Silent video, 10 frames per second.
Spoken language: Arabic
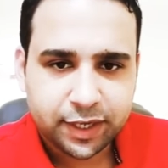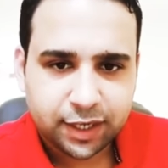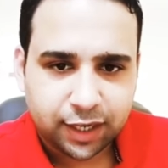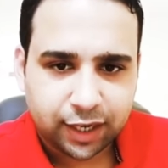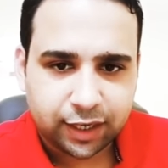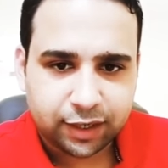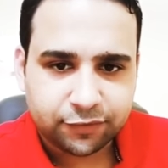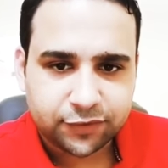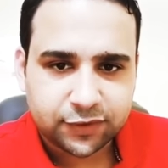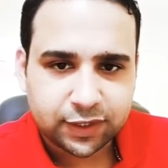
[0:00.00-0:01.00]
على
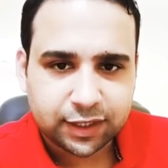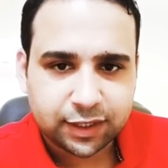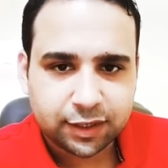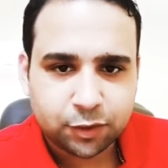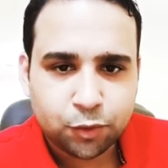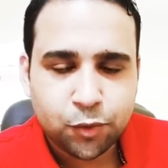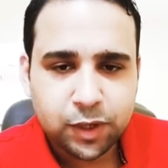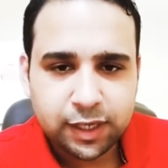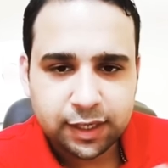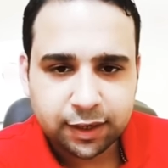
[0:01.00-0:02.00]
نفسك
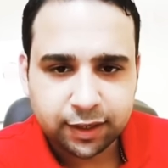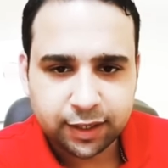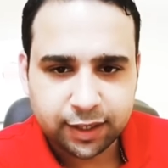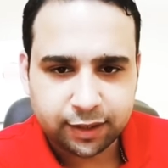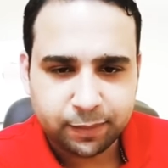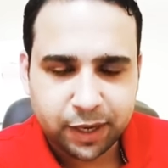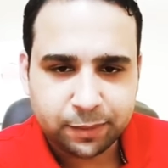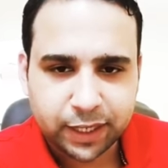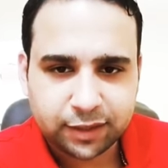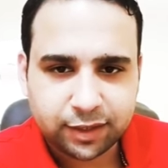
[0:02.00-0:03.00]
كل الرجال
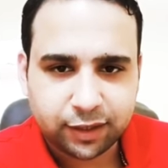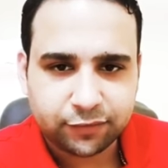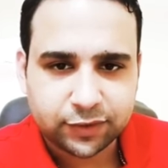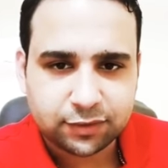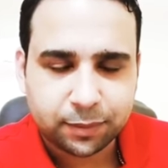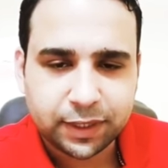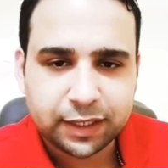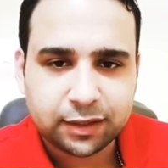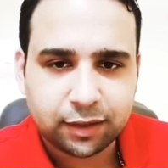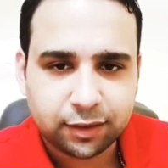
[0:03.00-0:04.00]
مهما اختلفت
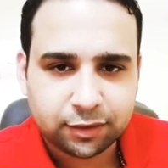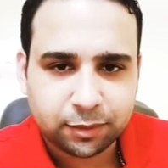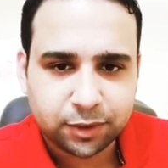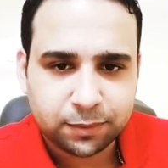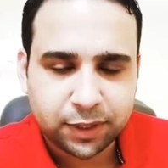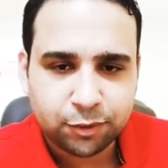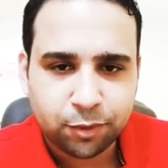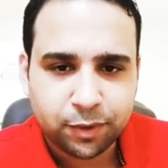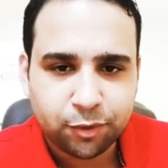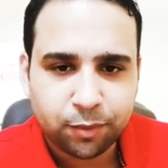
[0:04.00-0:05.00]
طبيعة الارتباط بينك
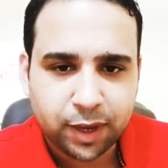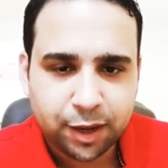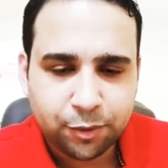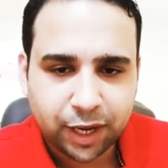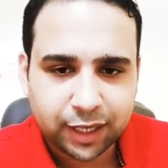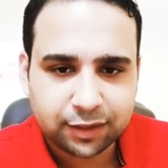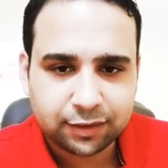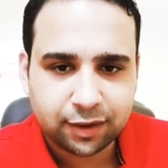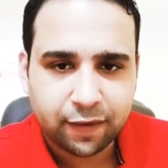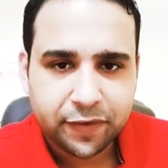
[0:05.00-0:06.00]
وبينهم أو
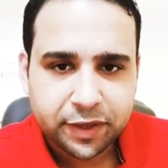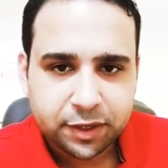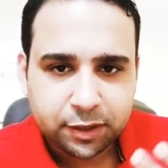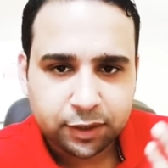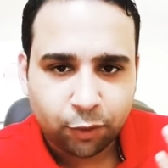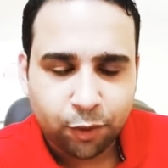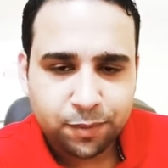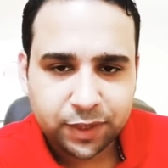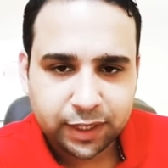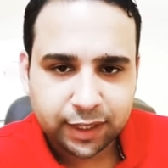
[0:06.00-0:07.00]
حتى
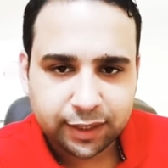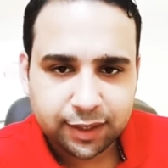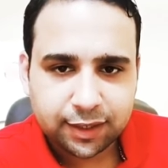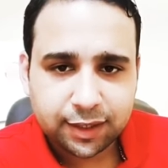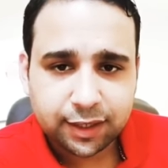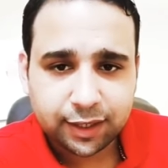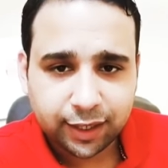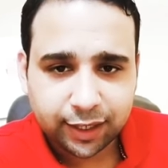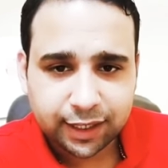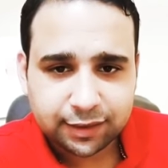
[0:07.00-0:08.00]
عمر العلاقة
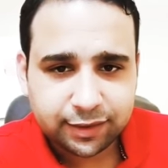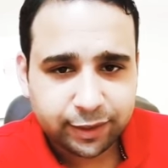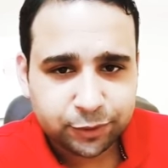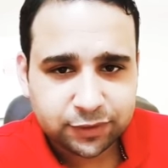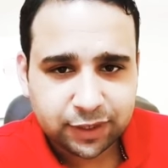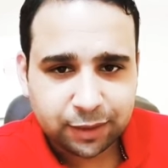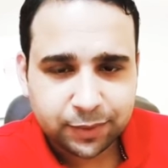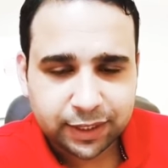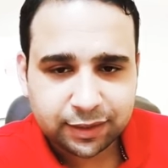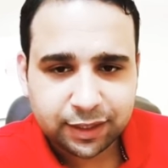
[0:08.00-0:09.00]
الحاجات دي لو انت
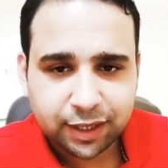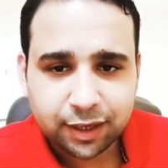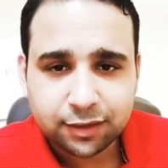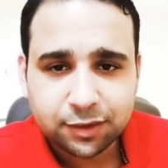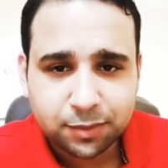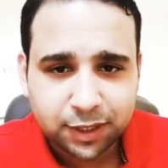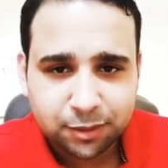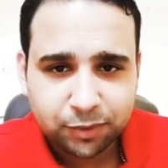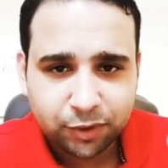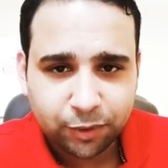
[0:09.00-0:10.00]
عملتيها هتبقي
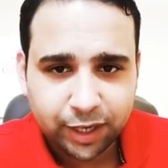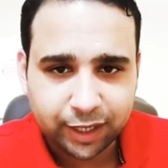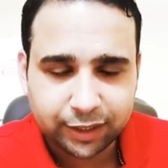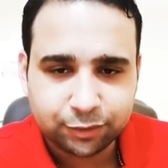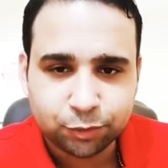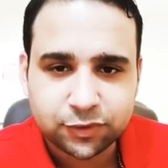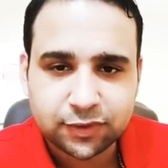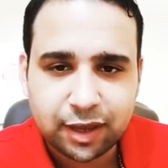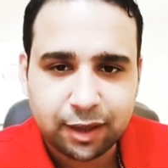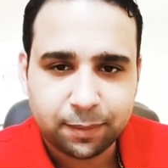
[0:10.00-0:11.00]
نمرة واحد
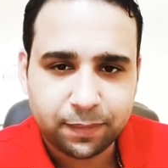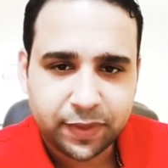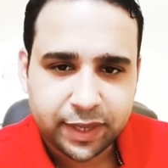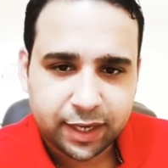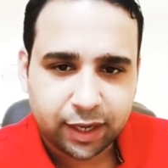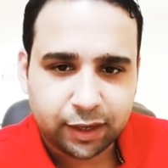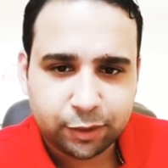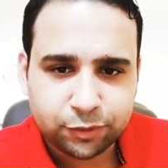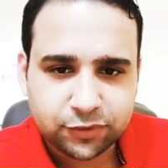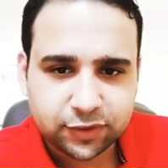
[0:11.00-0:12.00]
وصعب على
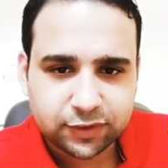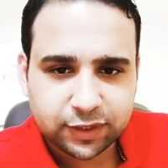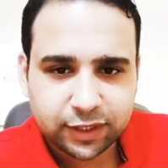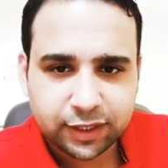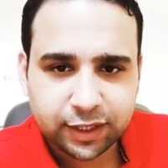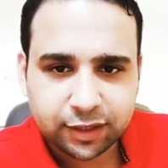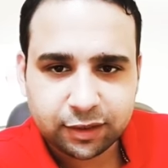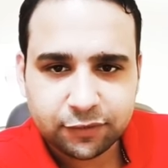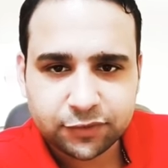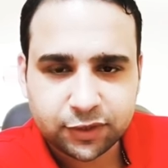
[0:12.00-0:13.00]
أنثى تانية ان هي
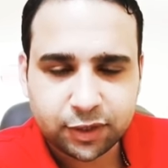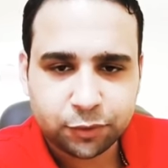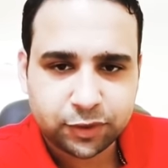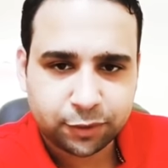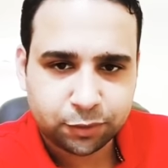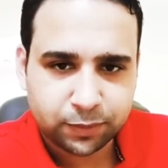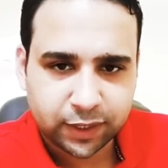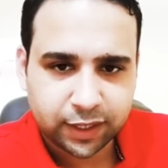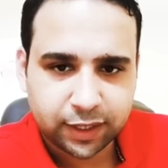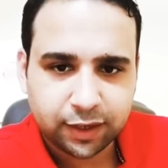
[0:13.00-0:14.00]
تنافسك أو تاخد
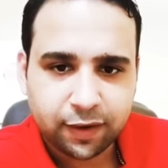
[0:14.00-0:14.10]
مكانك